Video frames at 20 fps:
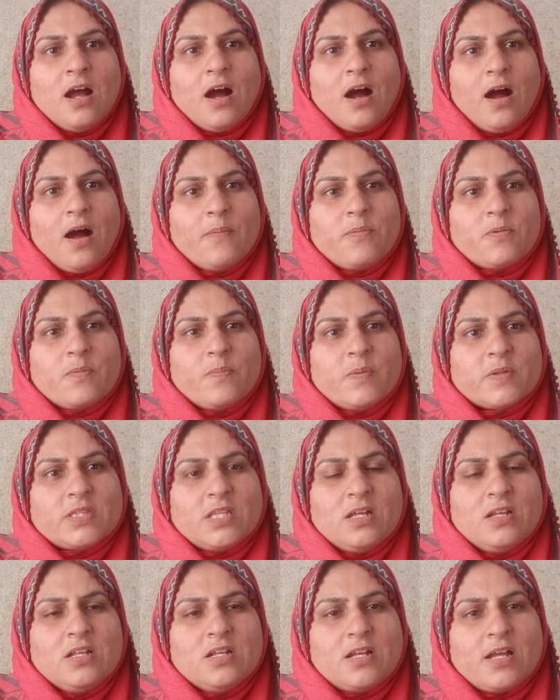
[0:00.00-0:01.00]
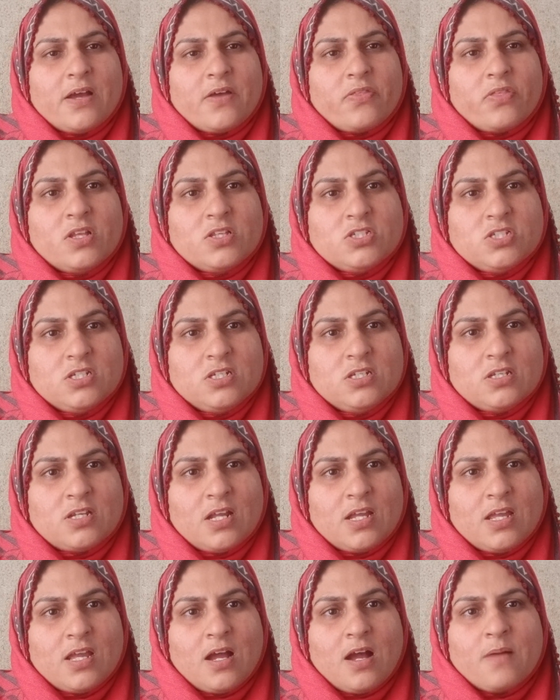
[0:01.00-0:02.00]
आपको पता नहीं कैसे जी
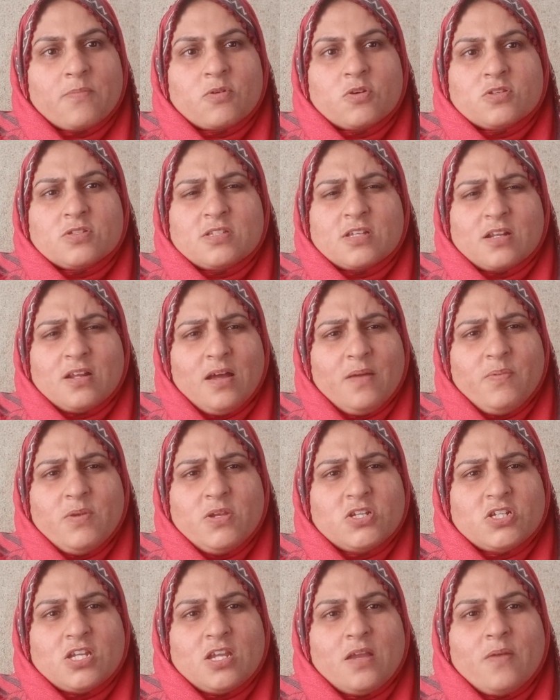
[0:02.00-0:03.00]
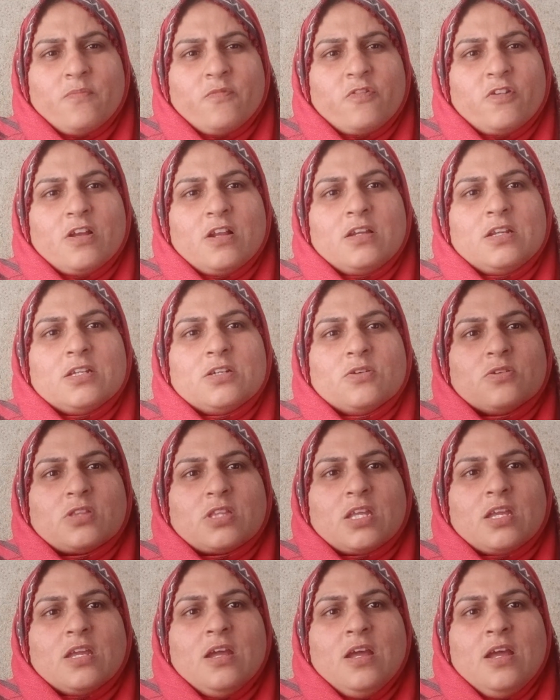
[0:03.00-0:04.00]
रहे हैं आपको ज़रा भी शेम फील नहीं
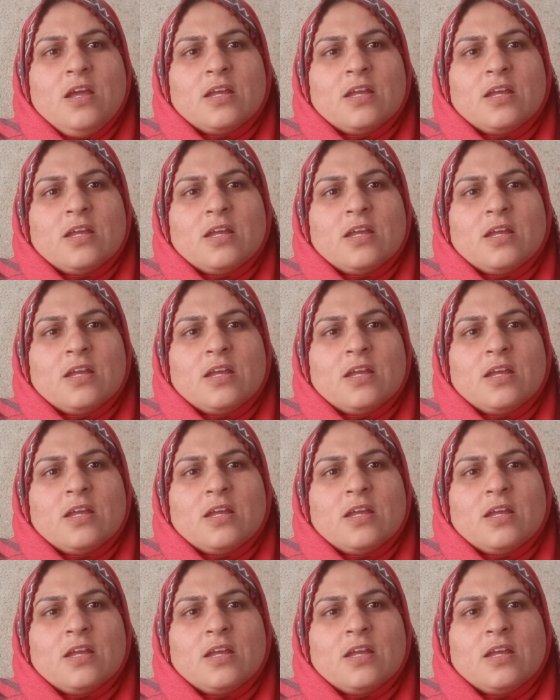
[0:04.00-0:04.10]
होती